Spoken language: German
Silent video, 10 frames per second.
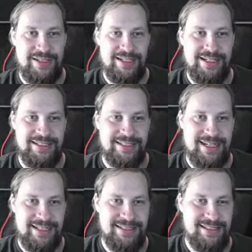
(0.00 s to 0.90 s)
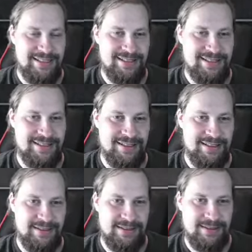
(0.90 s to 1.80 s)
Eldrasis.
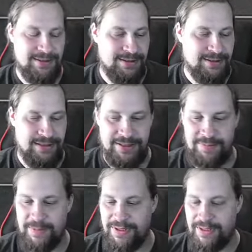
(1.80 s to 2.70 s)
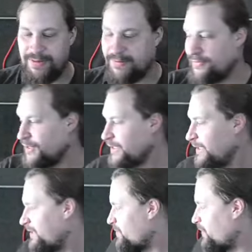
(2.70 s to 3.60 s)
Ich bin
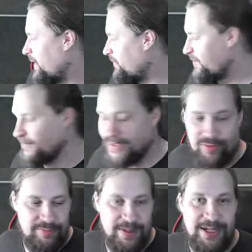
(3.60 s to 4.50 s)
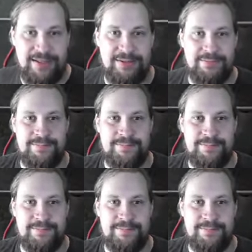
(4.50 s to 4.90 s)
wirklich gespannt, was wir aufmachen.